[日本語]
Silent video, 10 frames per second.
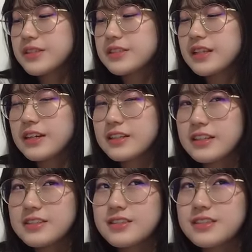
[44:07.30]
そう
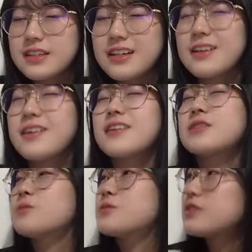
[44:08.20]
でバスの
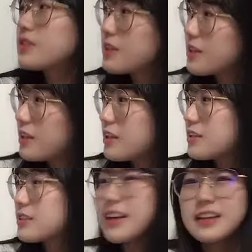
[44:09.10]
中で気づいて
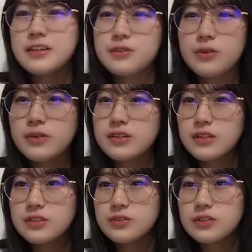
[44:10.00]
ああと思って
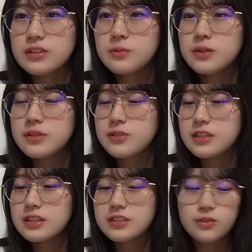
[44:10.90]
だから昼公
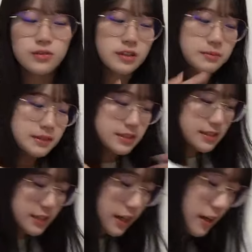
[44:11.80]
演の後で飲む
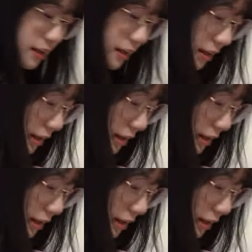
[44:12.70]
予定だったオ